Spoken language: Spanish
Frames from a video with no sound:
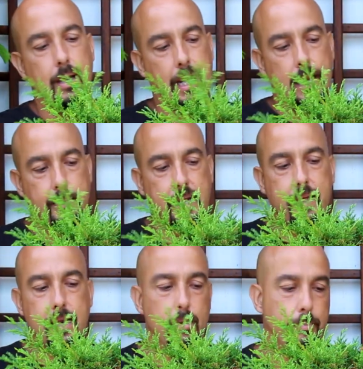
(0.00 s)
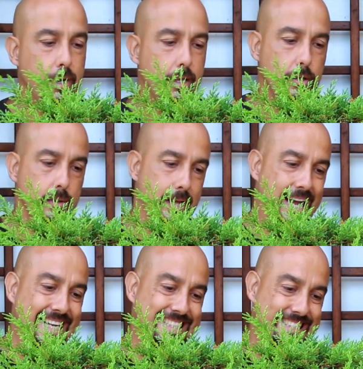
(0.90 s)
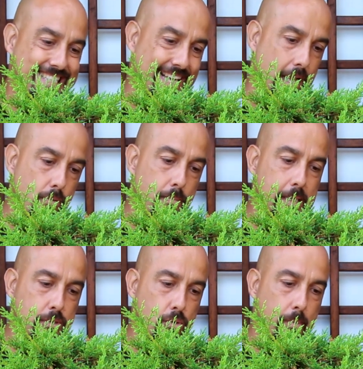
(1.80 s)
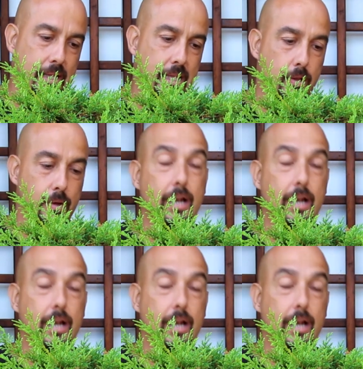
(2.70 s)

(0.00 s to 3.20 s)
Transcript: El alambre hay que dejarlo puesto hasta que cumpla su cometido.